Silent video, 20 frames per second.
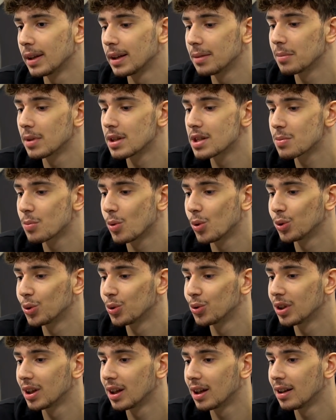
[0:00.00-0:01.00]
Benim maçım
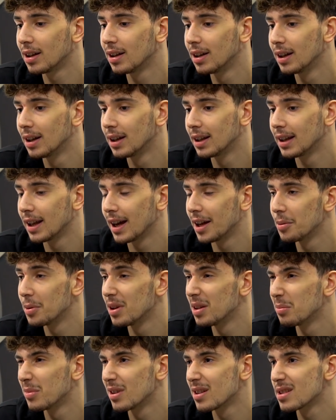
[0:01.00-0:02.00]
olduğunda yani
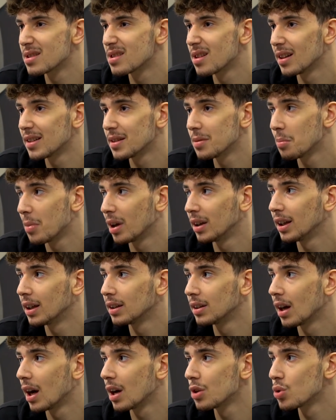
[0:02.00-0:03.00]
benim maç saatim
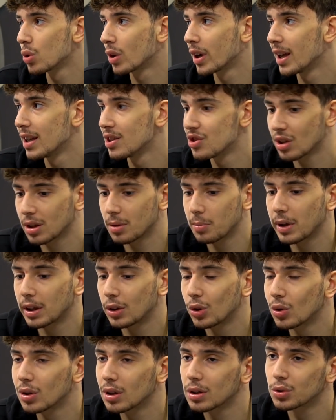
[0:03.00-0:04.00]
benden daha çok heyecanlı
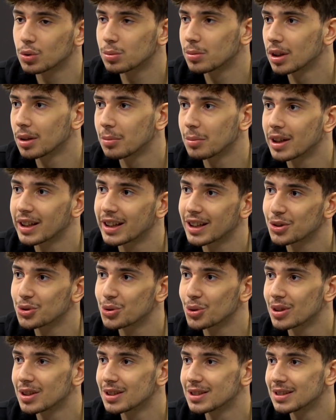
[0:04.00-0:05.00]
bekliyorlar. Durmadan bana
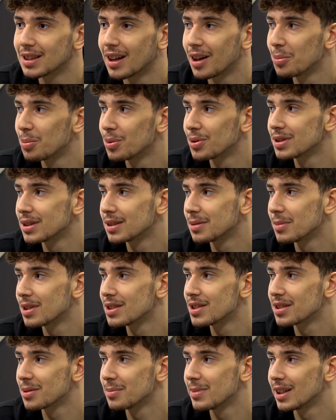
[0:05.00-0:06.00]
yazıyorlar işte Alp Hoş
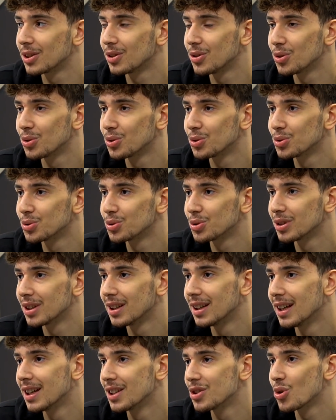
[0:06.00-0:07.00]
maçını bekliyoruz.
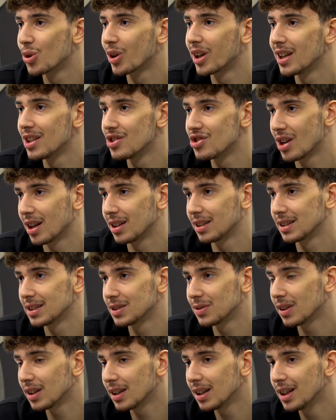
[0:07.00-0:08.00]
Çok
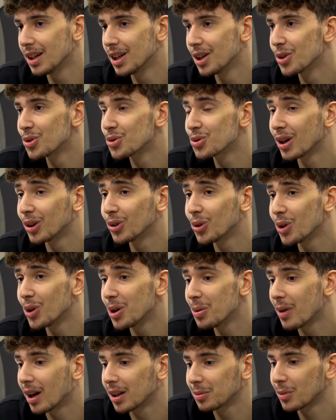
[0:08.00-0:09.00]
heyecanlıyız falan. Şu an
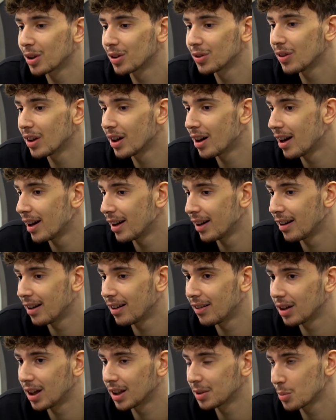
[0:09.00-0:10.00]
öyle bir atmosfer
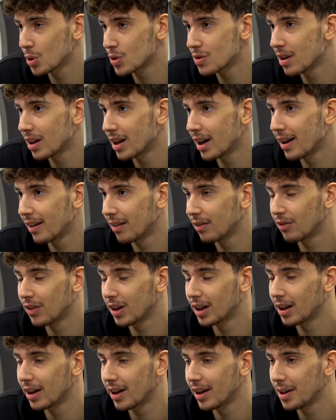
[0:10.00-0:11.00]
atmosfer
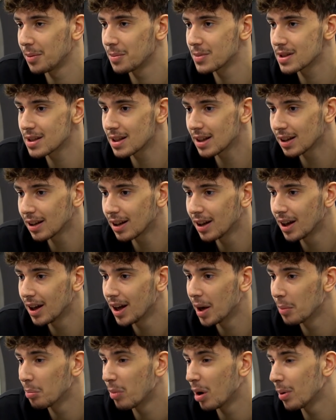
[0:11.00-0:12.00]
var ailemizde.
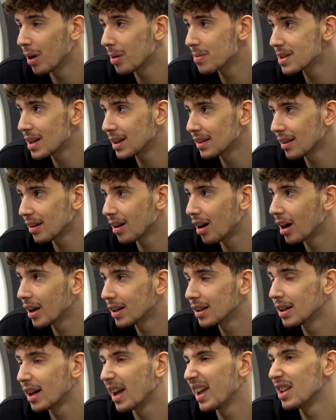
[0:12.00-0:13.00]
Babam zaten
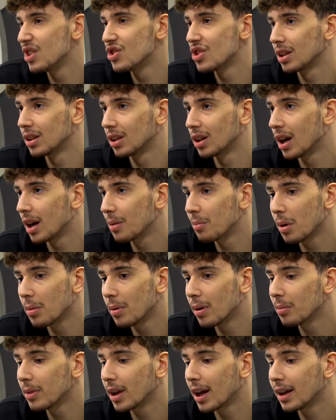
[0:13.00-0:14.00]
ayrı heyecanlı.
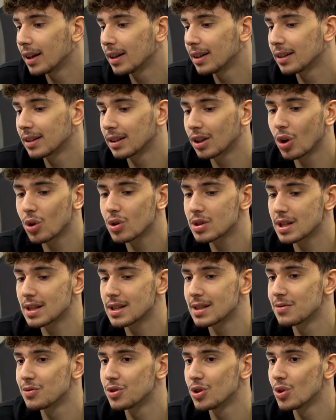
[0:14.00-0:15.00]
Babam yani
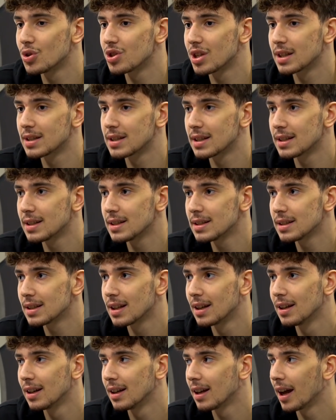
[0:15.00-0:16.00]
görseniz, video çekseniz
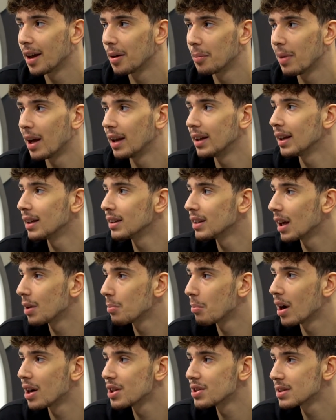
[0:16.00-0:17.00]
yani benden daha
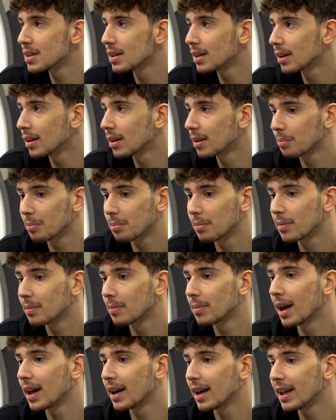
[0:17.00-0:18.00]
maçta
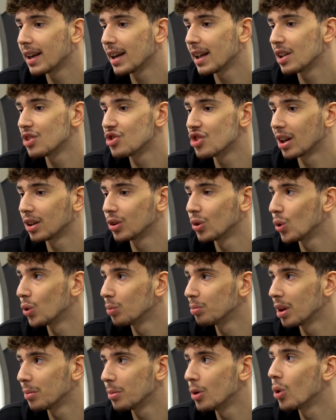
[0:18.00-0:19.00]
ben en heyecanlı
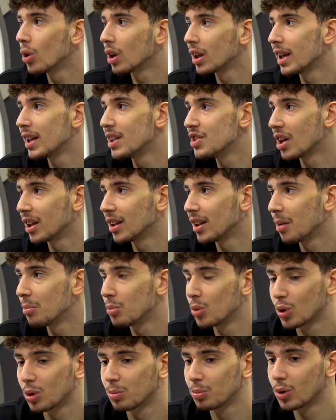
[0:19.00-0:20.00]
olduğumda bile o kadar
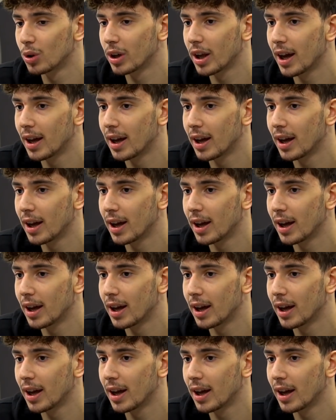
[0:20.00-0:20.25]
heyecanlanmıyorumdur